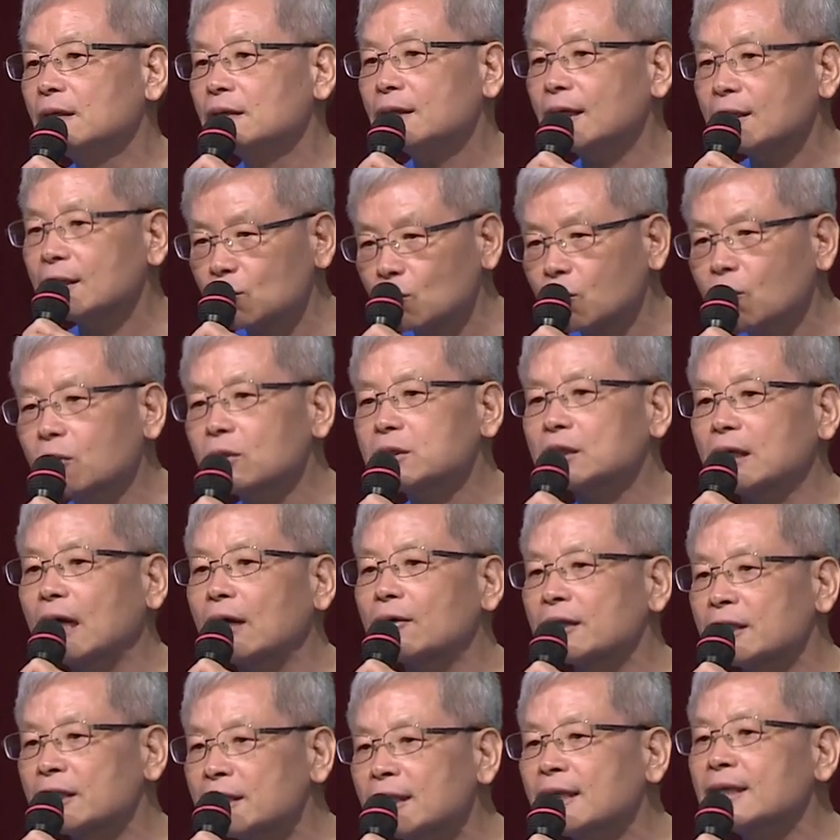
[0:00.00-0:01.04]
但多少
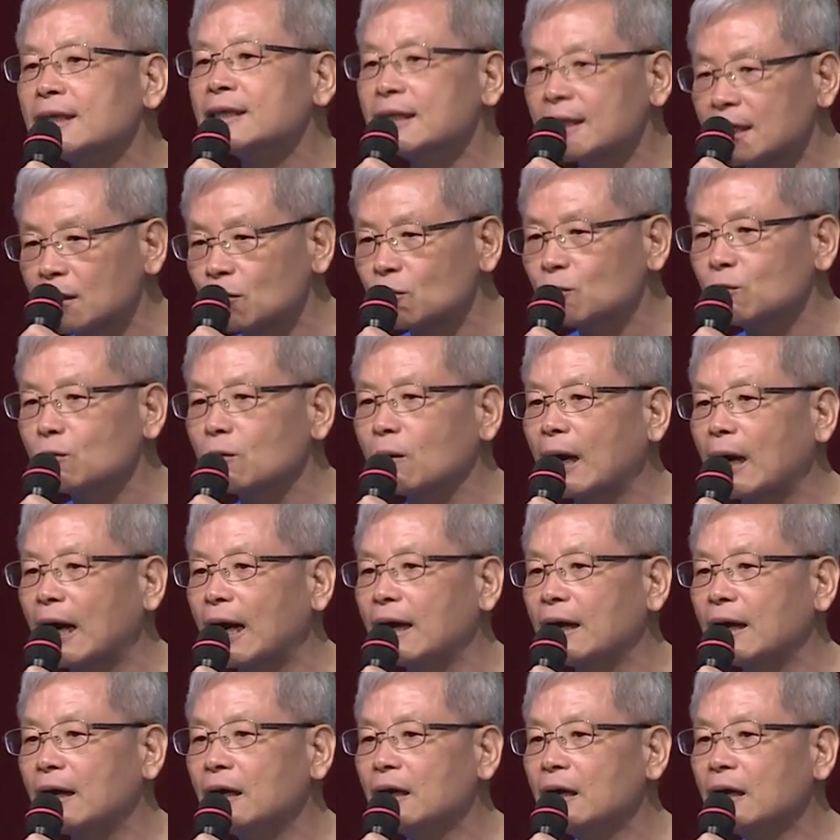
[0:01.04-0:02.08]
人能领悟啊？
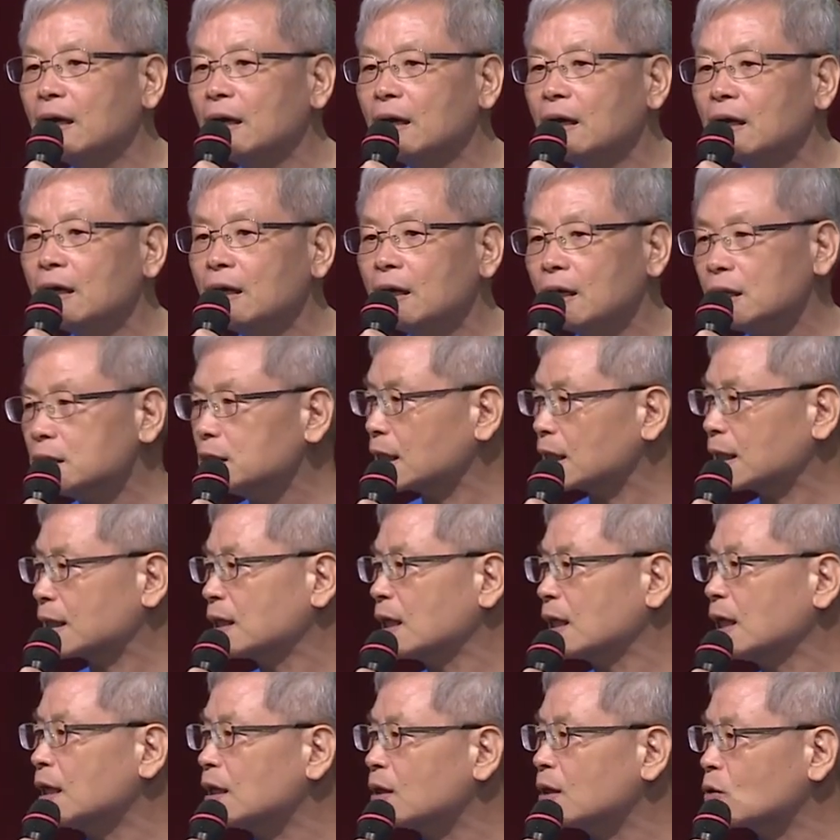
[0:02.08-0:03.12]
而且
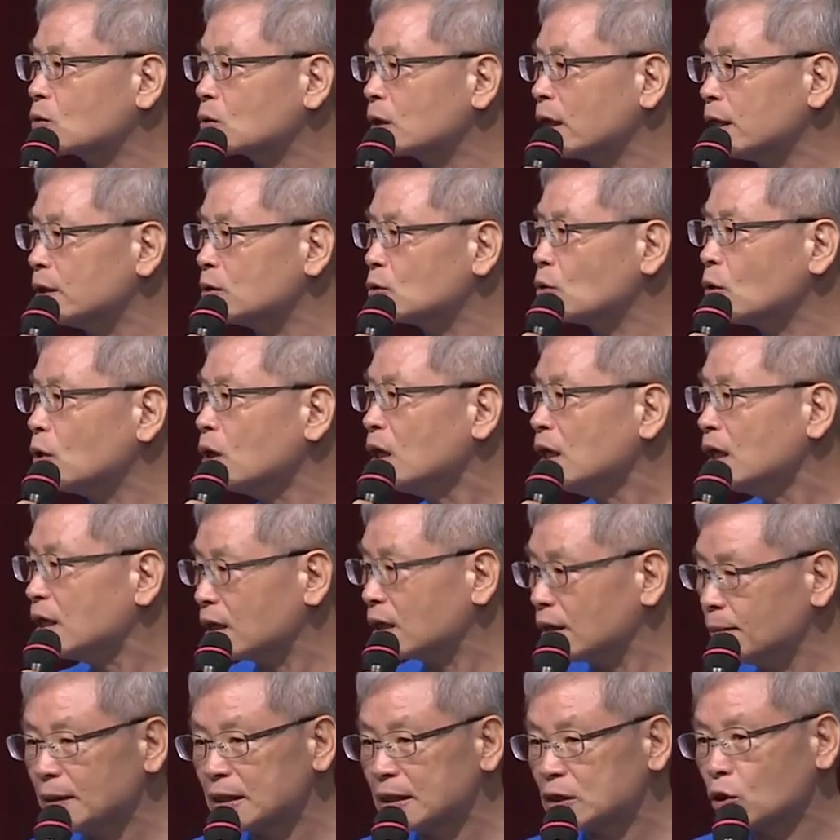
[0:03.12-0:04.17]
很很多
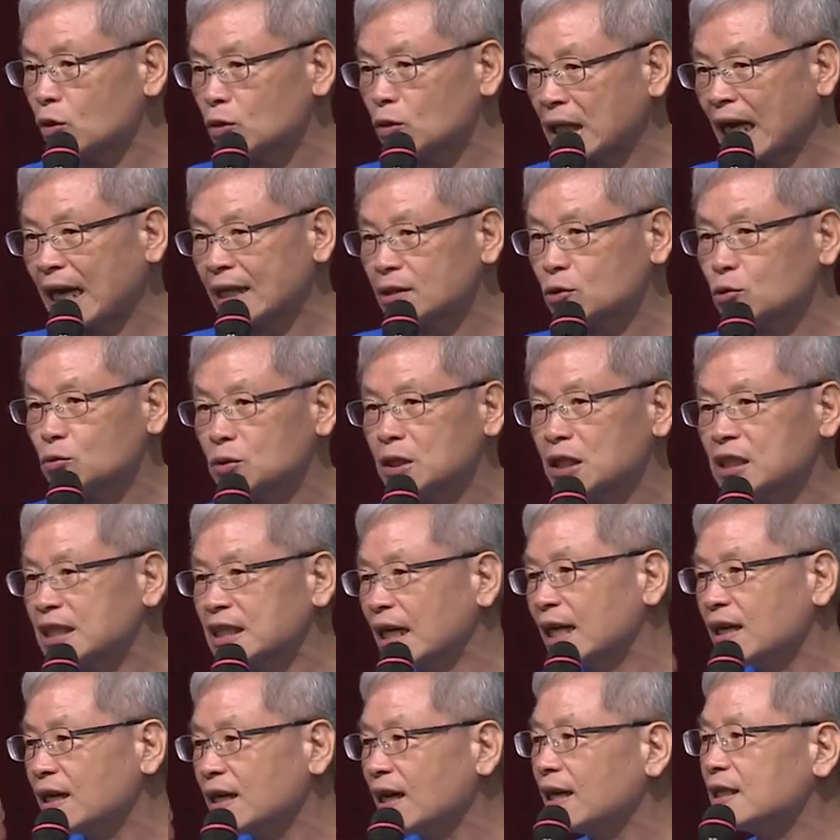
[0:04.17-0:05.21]
根本从他处底
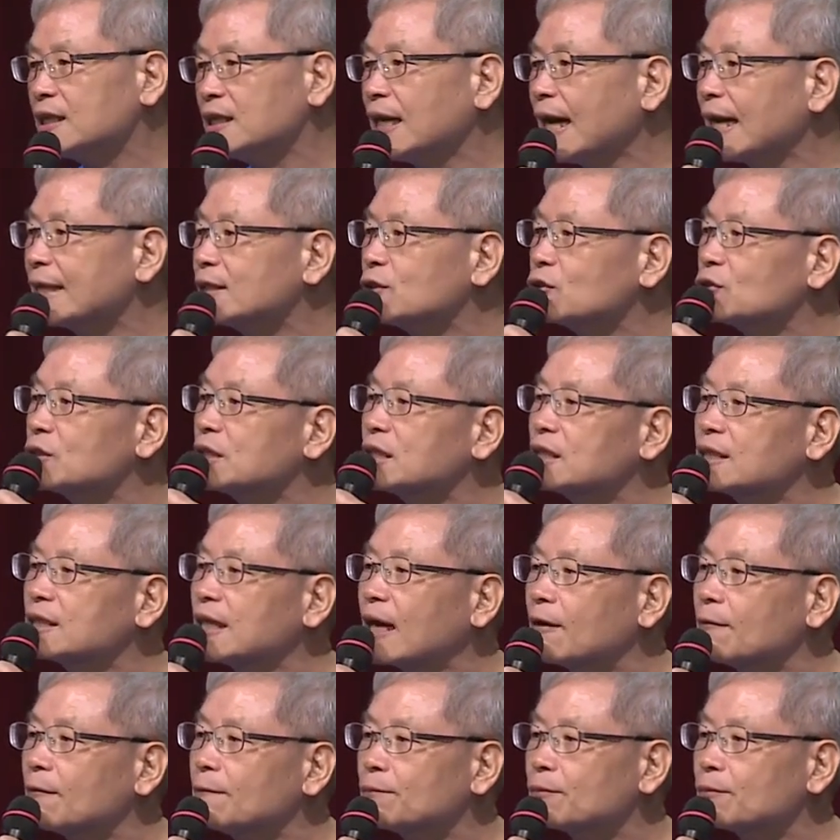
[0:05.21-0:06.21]
下一按就知道。